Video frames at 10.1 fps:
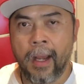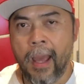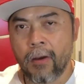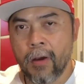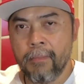
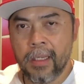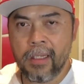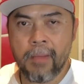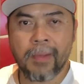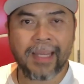แล้วก็มี
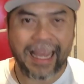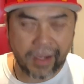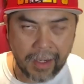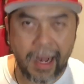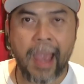ทีม
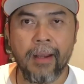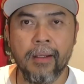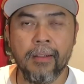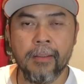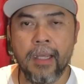แกร่
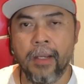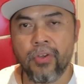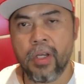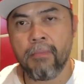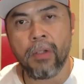งๆอย่าง
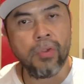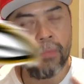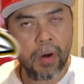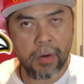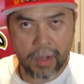เช่น
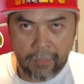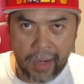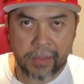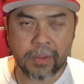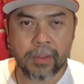Baltimore
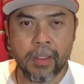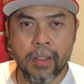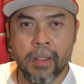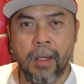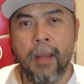Ravens
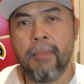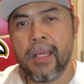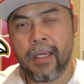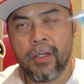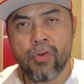แล้วมี
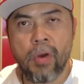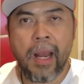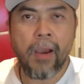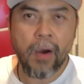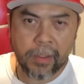อย่าง Detroit
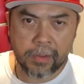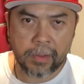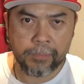Lions